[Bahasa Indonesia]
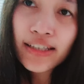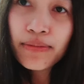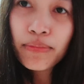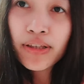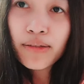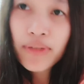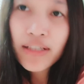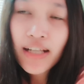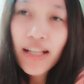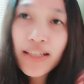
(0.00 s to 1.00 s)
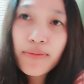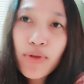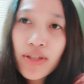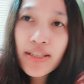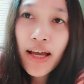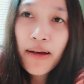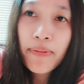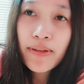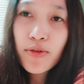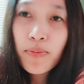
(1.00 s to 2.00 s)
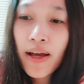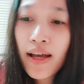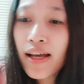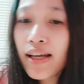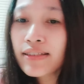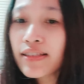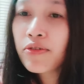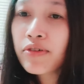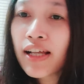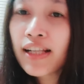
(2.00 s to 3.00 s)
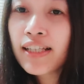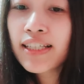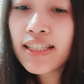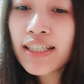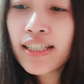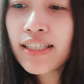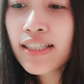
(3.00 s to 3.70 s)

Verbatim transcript: teman-teman yang lagi puasa apa coba ah, sahur kali ini?